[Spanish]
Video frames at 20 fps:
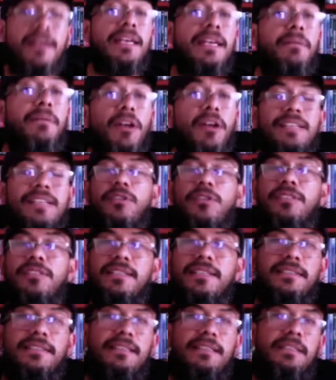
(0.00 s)
Y bueno, las
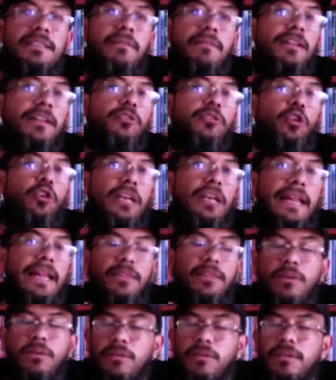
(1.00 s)
cosas se van
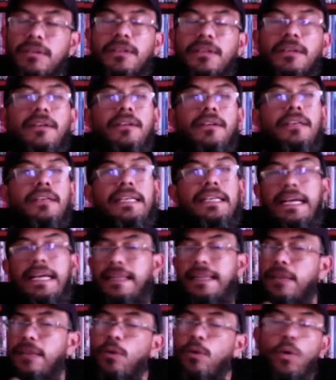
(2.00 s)
tornando y
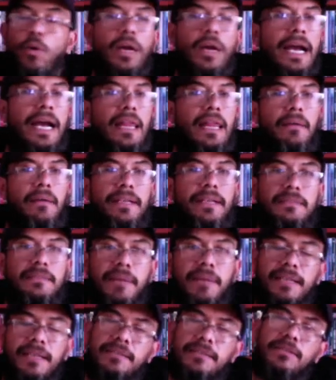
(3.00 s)
caldeando cada vez
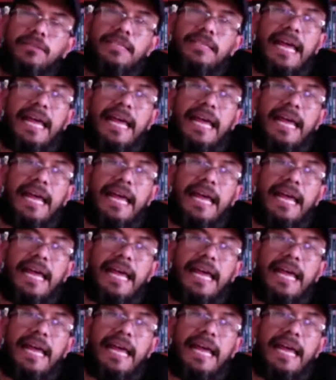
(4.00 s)
más.